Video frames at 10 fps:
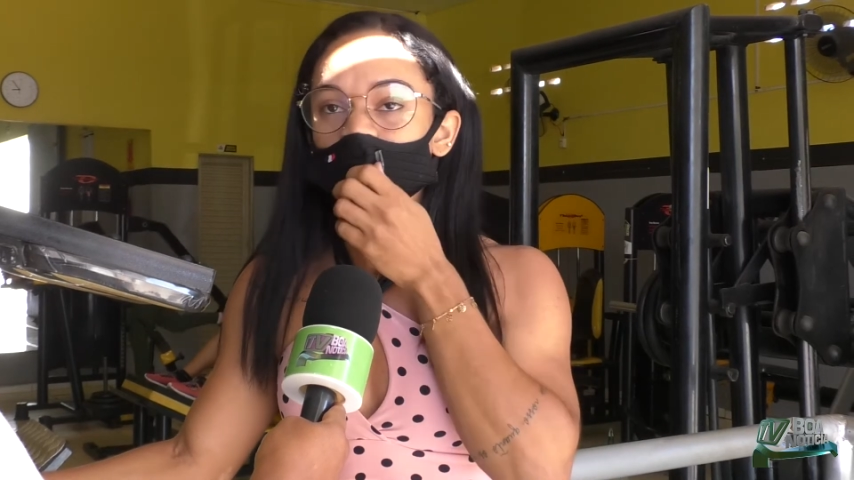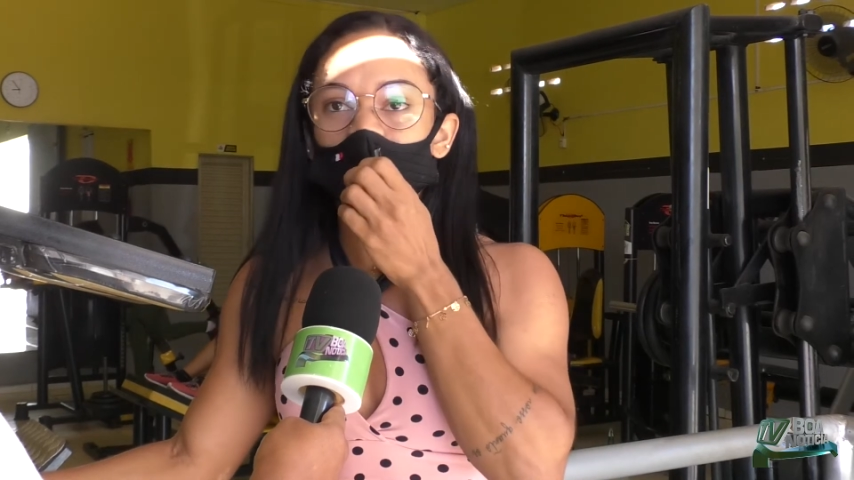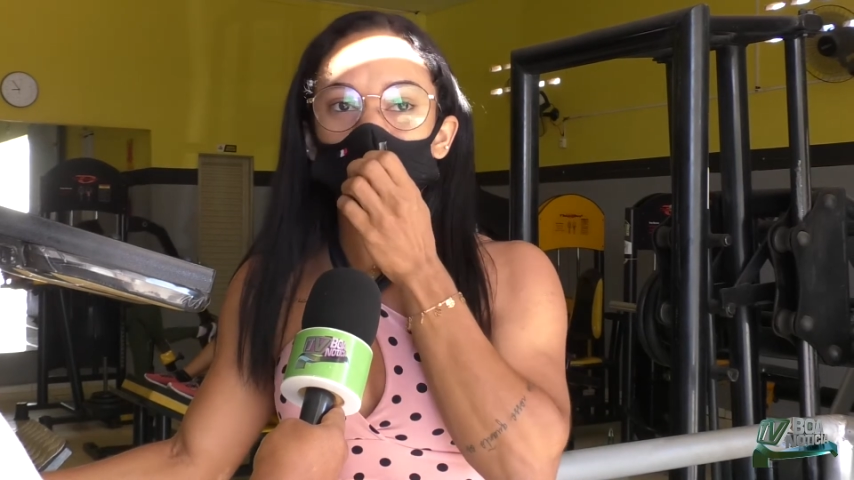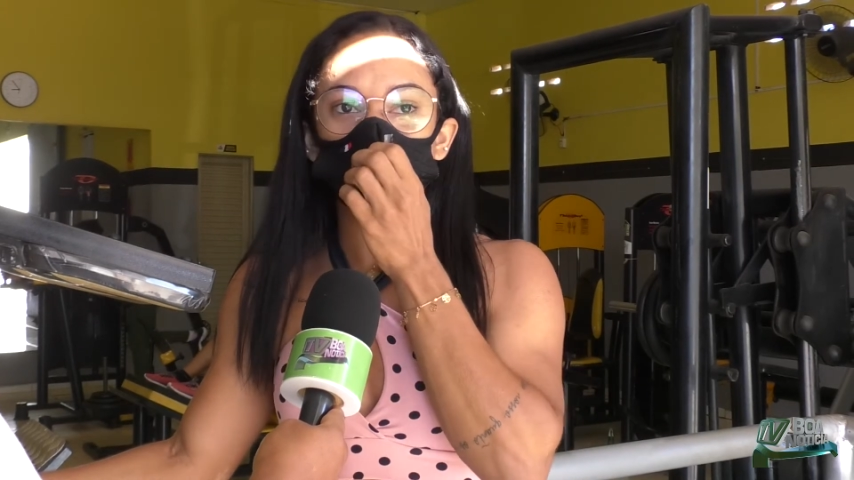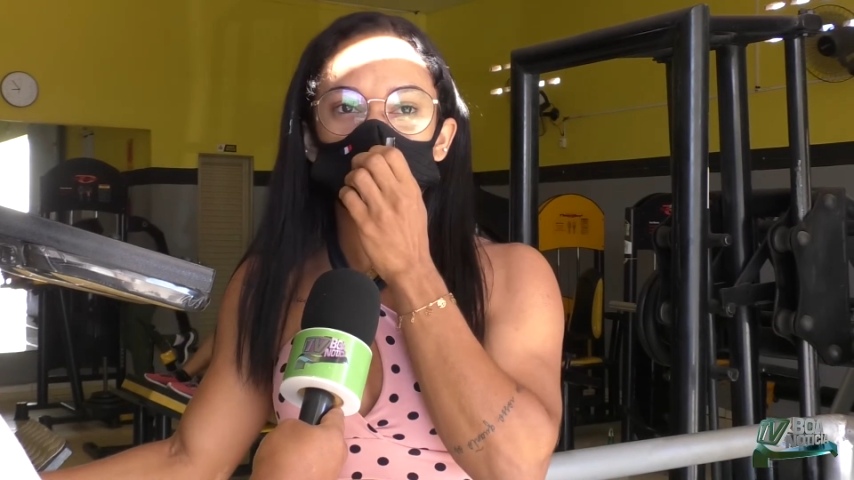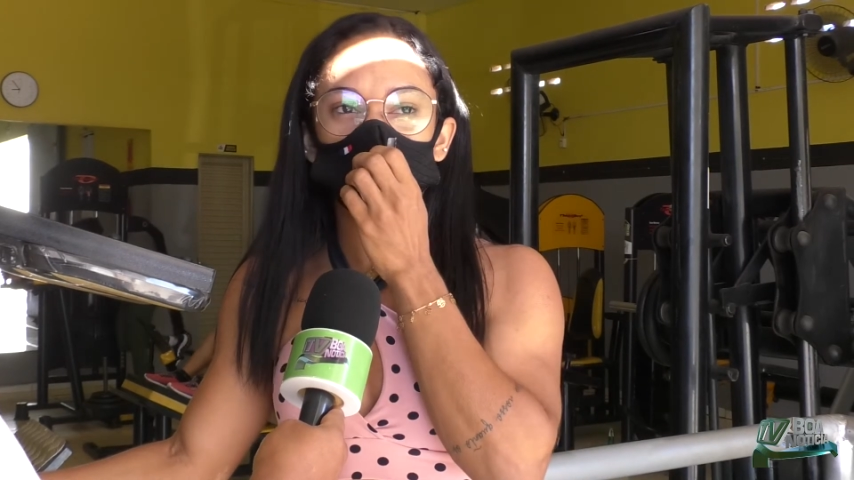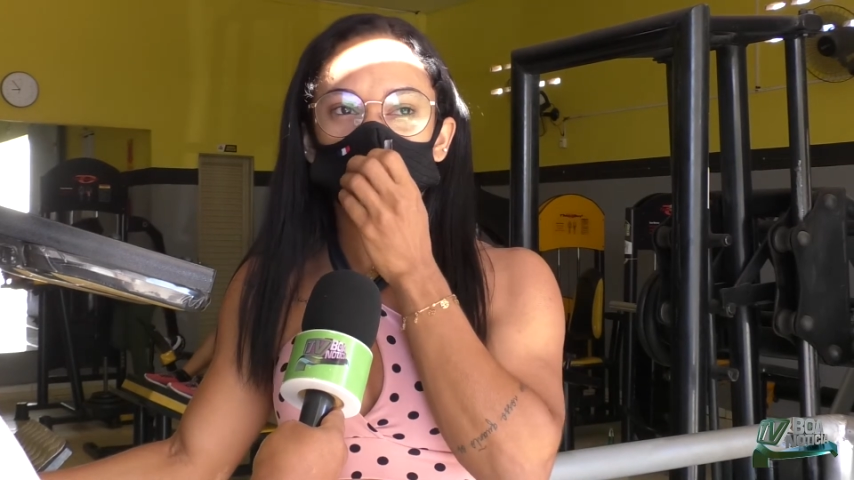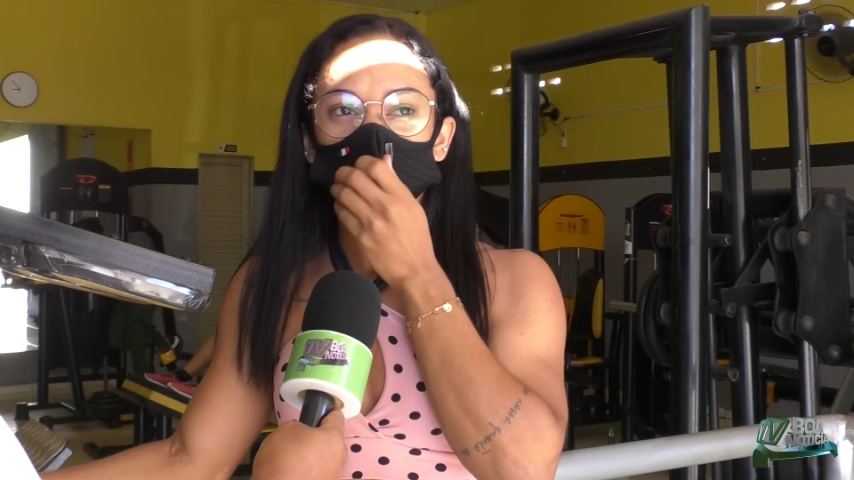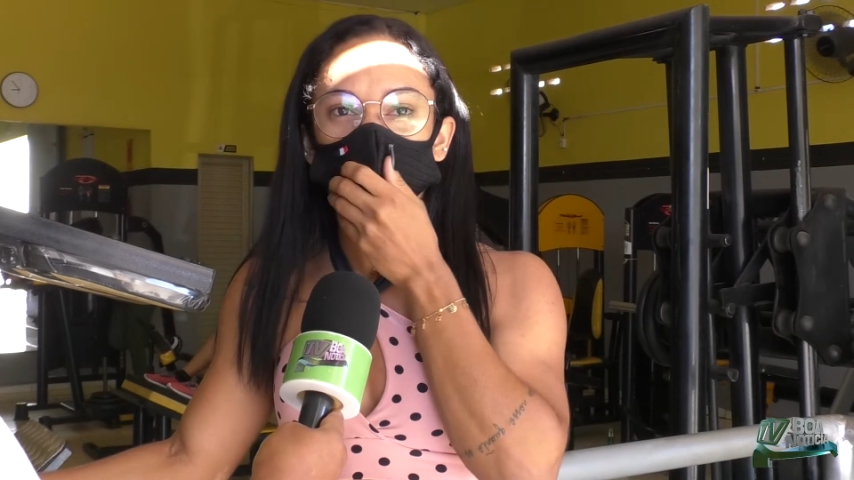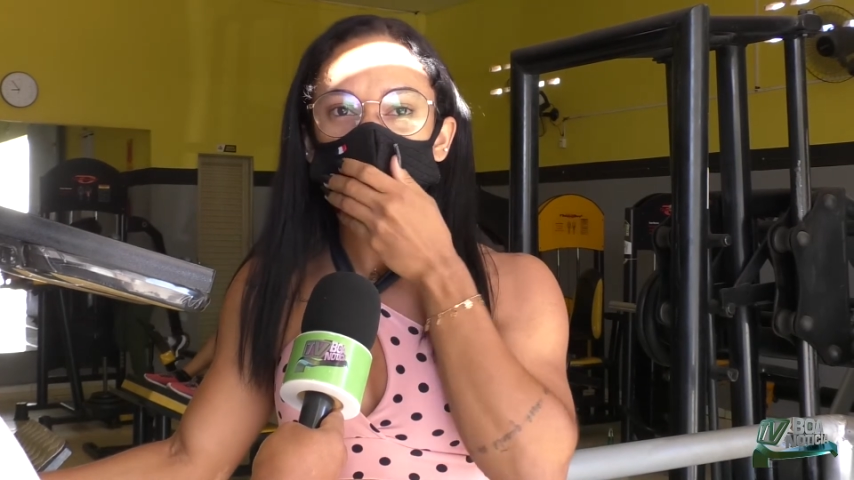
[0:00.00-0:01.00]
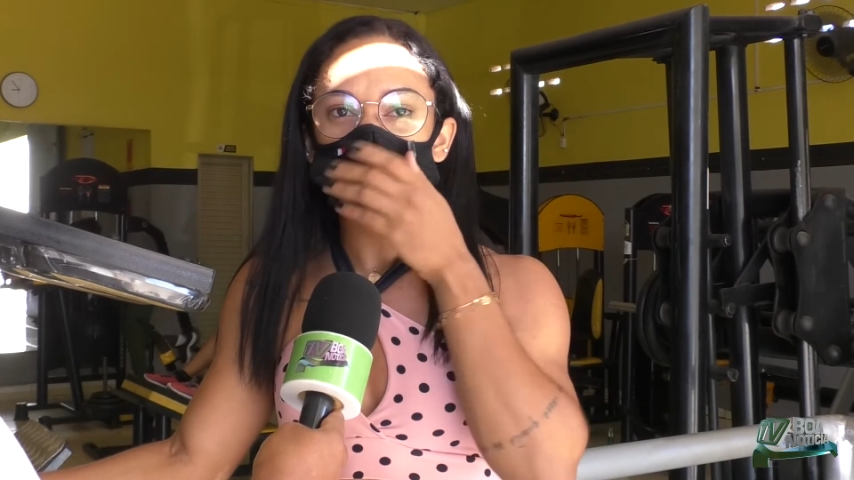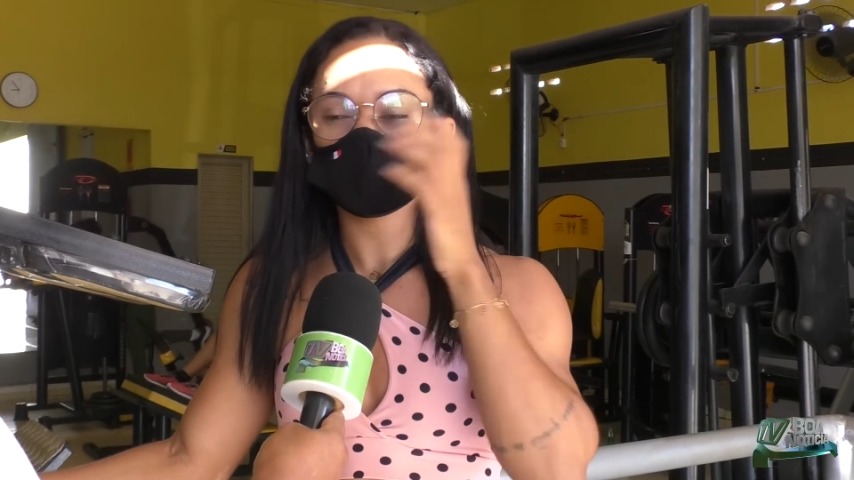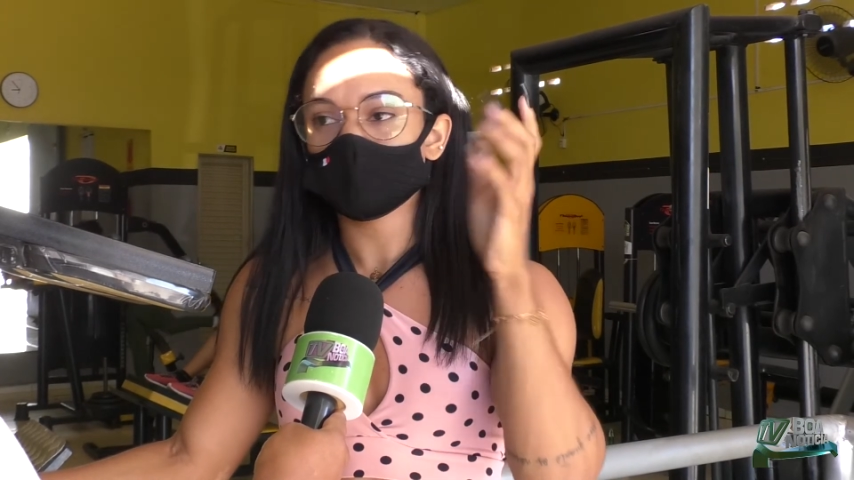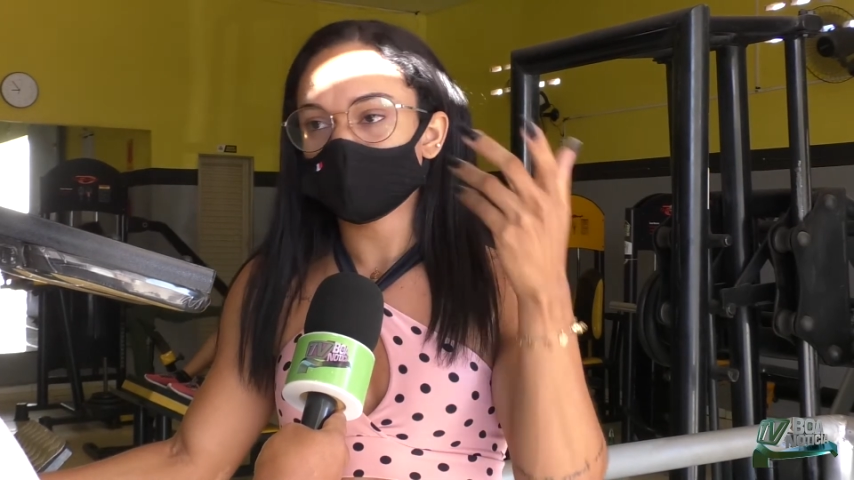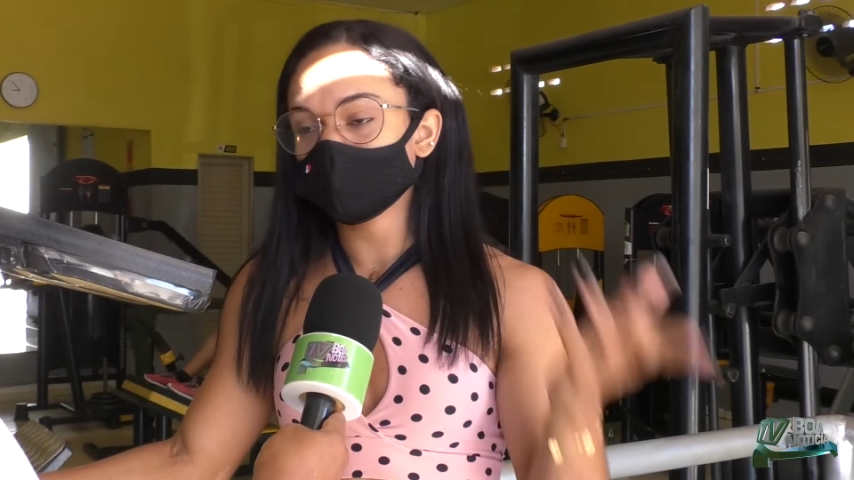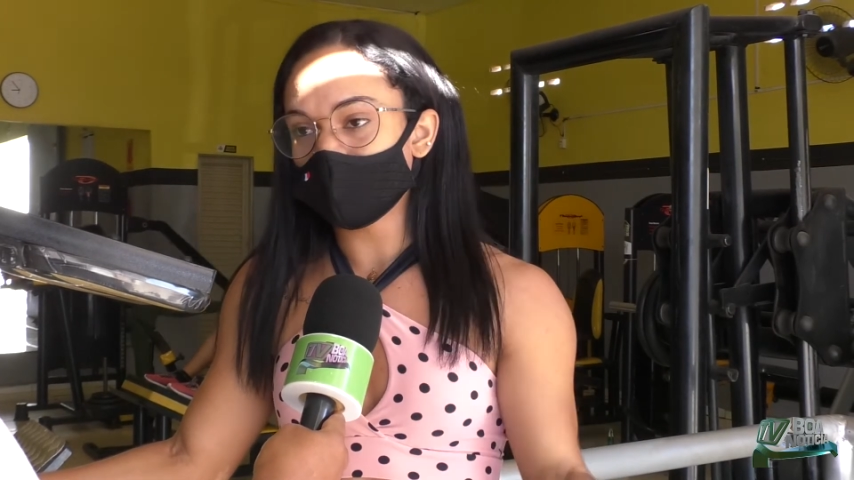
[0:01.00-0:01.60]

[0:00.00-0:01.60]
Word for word: que ele é do